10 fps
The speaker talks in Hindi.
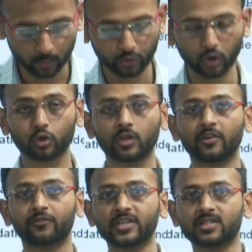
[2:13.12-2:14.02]
नाउ मूविंग ऑन टू द
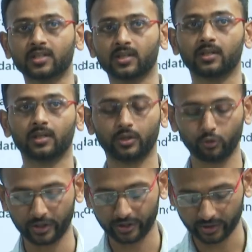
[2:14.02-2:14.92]
वेरी फर्स्ट
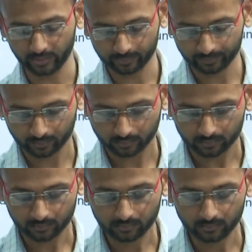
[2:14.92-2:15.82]
यूनिट हेयर
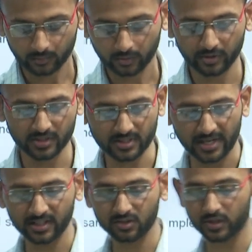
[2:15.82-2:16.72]
वी
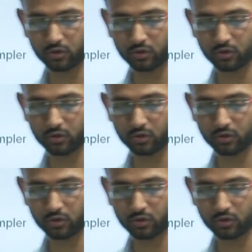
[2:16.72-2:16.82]
स्टार्ट दिस